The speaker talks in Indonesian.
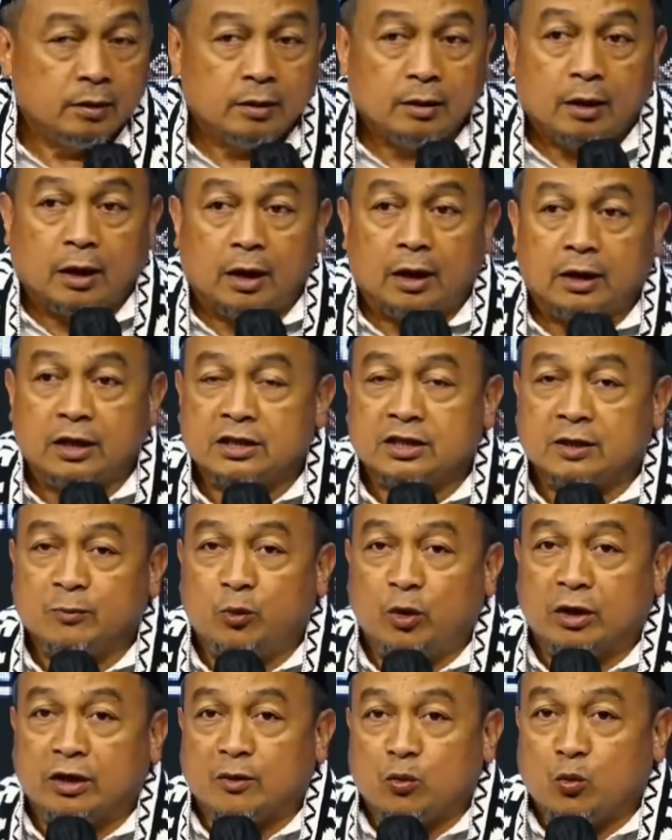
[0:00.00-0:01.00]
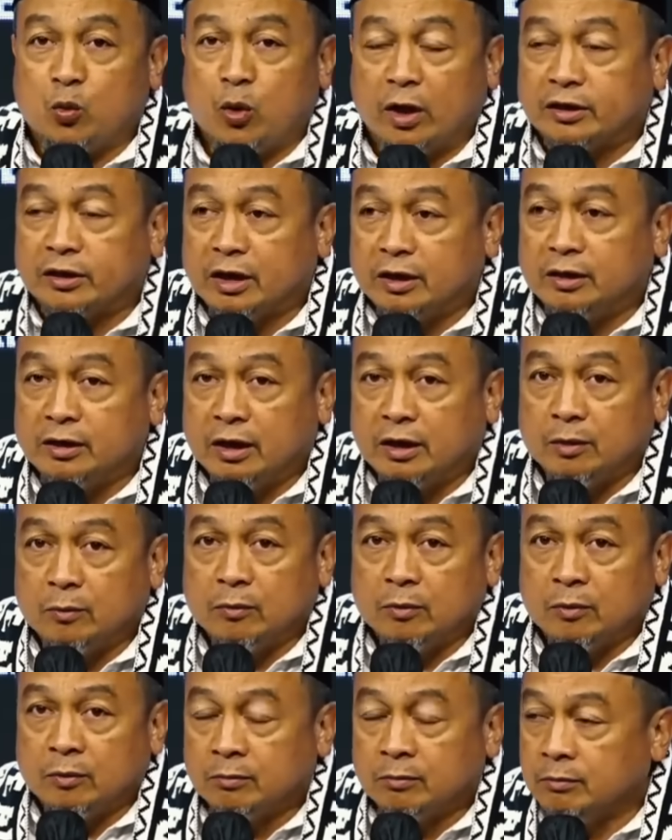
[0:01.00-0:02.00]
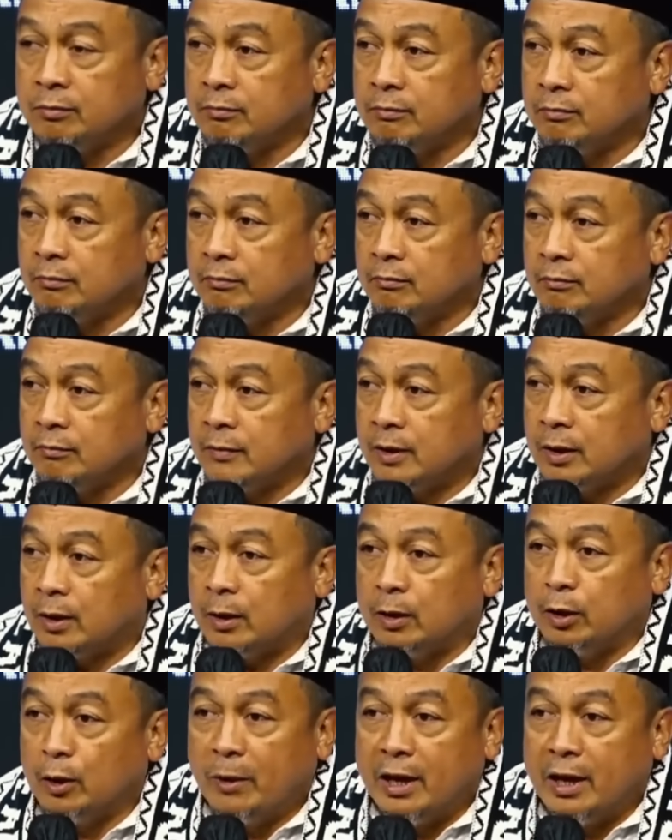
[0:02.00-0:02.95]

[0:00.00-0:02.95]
Ada sebuah kekuatan yang Allah